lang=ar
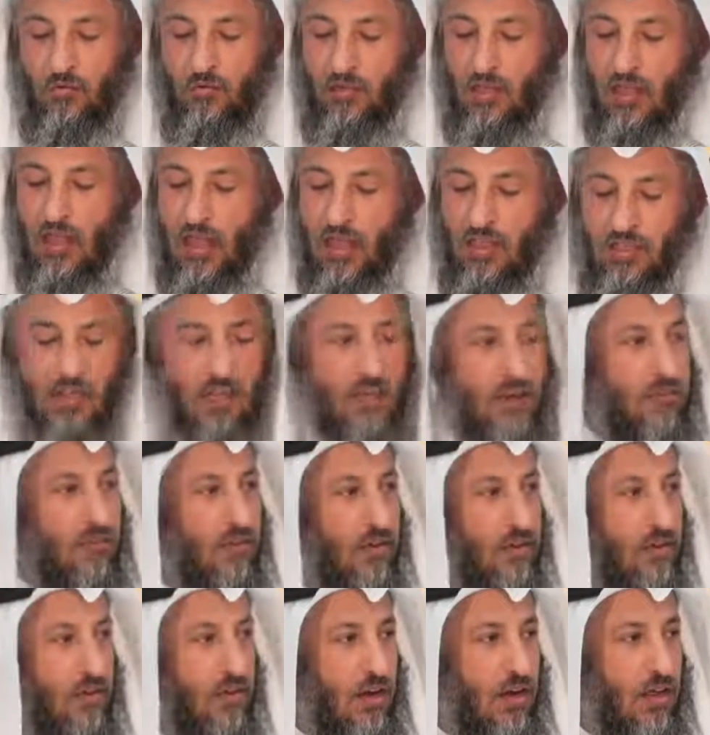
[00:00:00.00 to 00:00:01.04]
في هذه
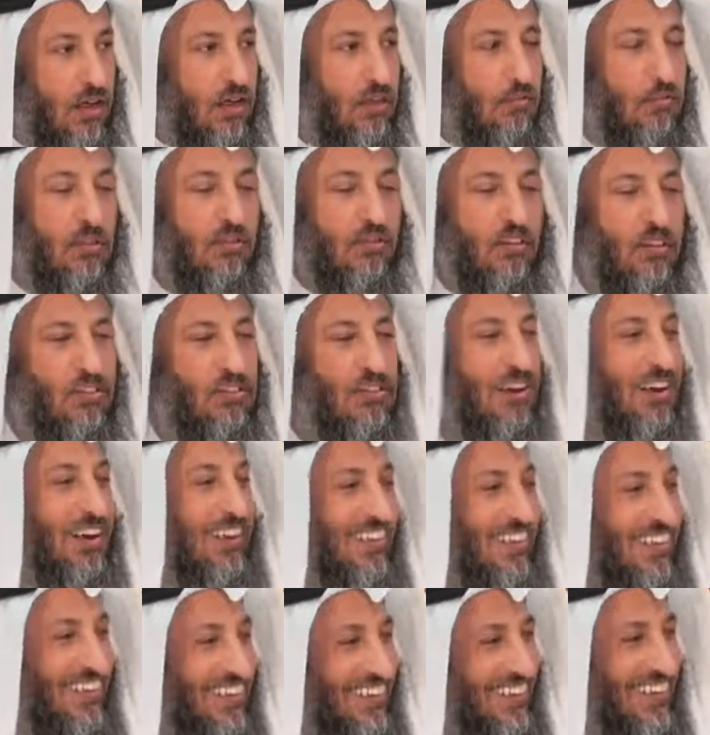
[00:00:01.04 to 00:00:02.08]
الفترة بس
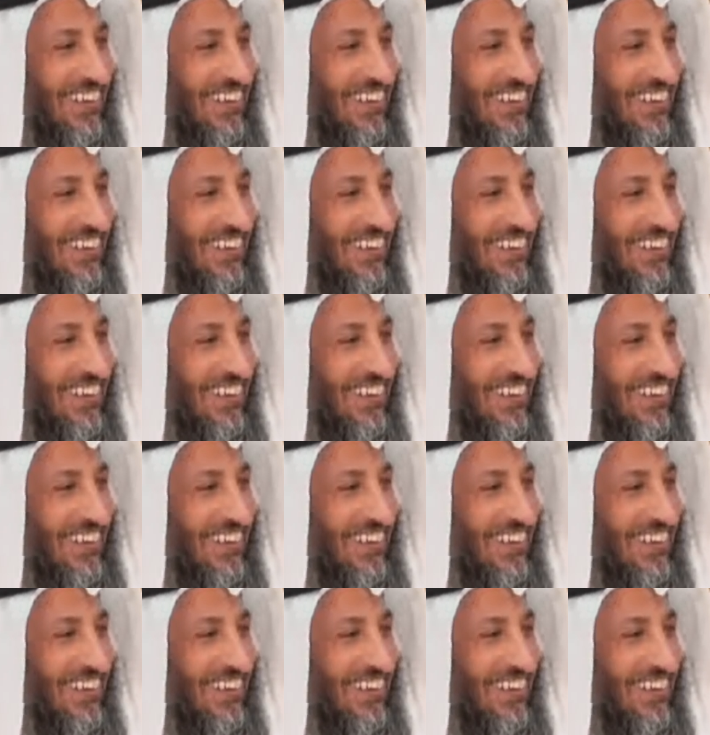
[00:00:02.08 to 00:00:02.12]
حسنات